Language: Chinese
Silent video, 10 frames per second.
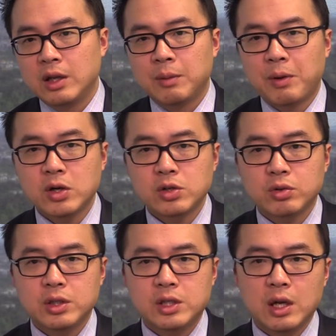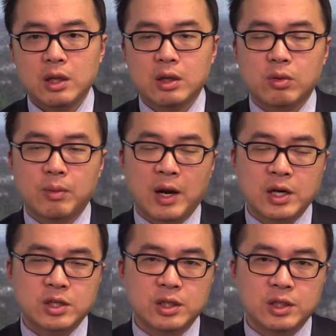你保守一些，我们还
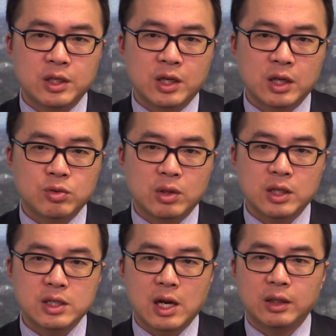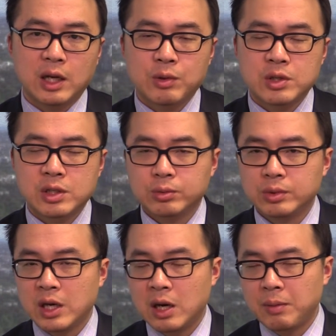是以今天的最低价，大约是五
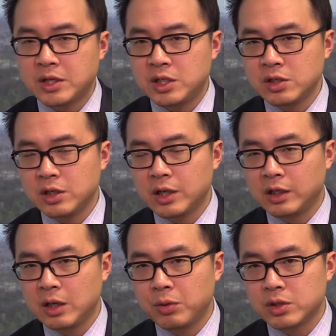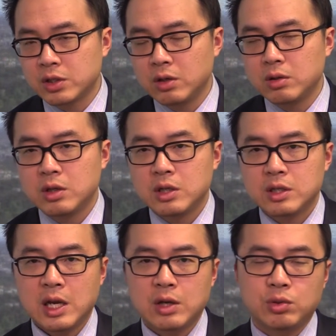千二百七十点跌破之后
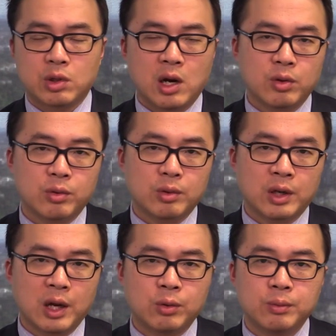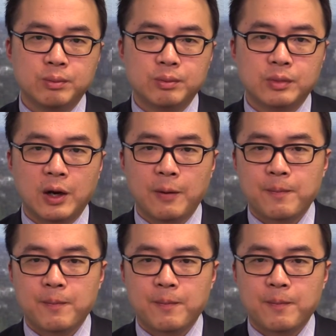再去考虑看空啊。